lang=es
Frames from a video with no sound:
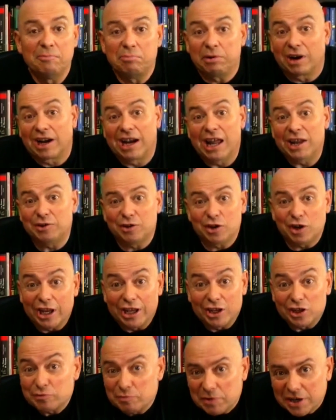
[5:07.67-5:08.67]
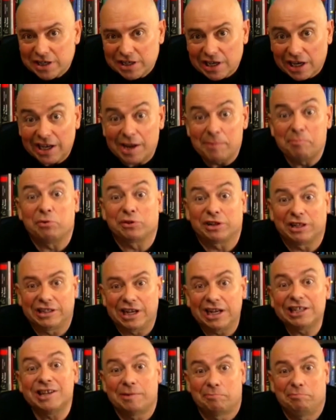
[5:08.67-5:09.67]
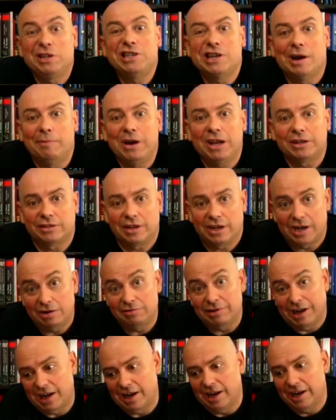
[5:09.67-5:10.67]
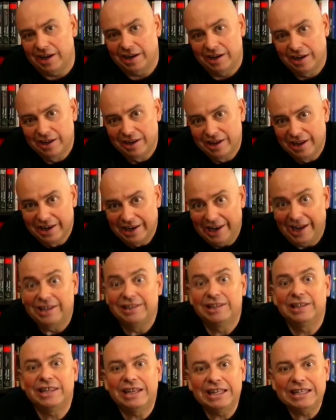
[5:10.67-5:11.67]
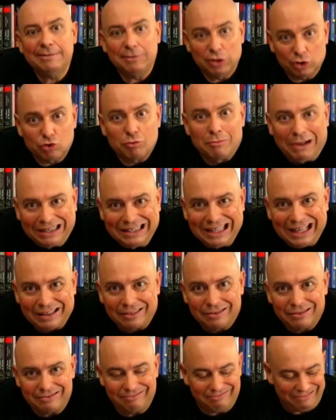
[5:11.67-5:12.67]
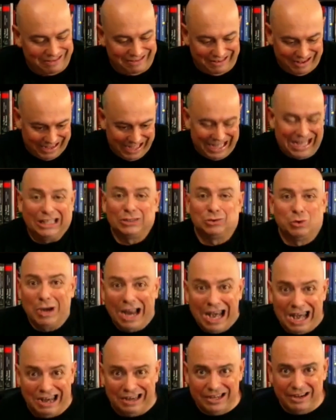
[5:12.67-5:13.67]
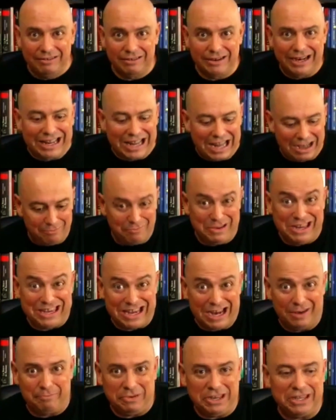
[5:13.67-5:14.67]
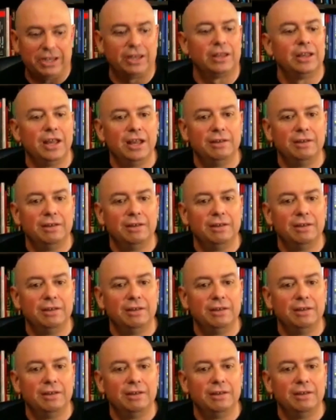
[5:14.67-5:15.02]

Porque claro, ellos piensan que por detrás se pilla más. Claro, la gente tiene también su maldad que es natural, ¿sabes? Van allá al pille, al pille.